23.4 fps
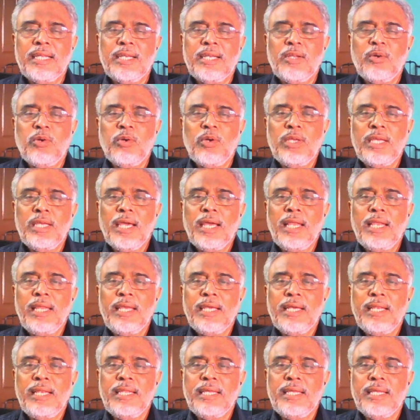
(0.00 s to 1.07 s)

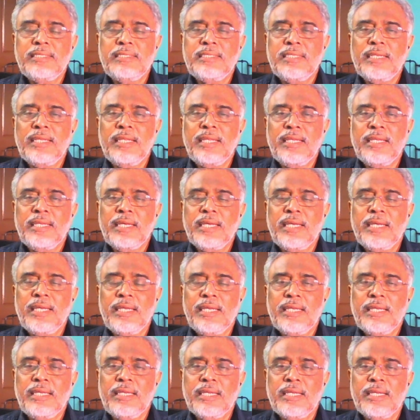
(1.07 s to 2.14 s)
நோயாளிகள் எச்சரிக்கை
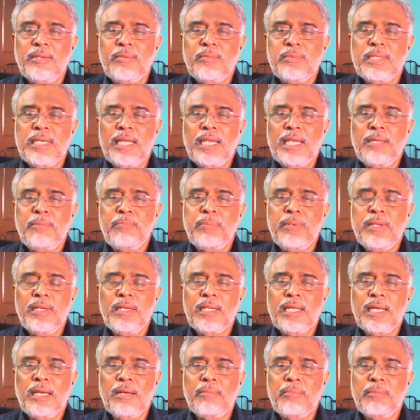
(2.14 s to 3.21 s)
என்னும் தலைப்பில்
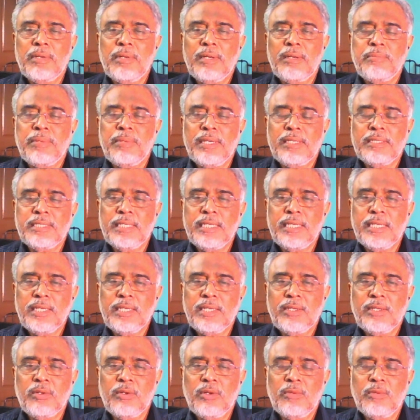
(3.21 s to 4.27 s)
நாம் பேச
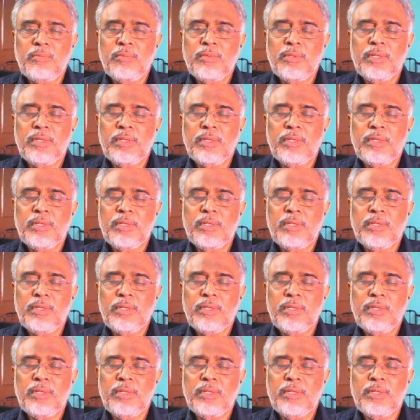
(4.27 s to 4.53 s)
இருக்கிறோம்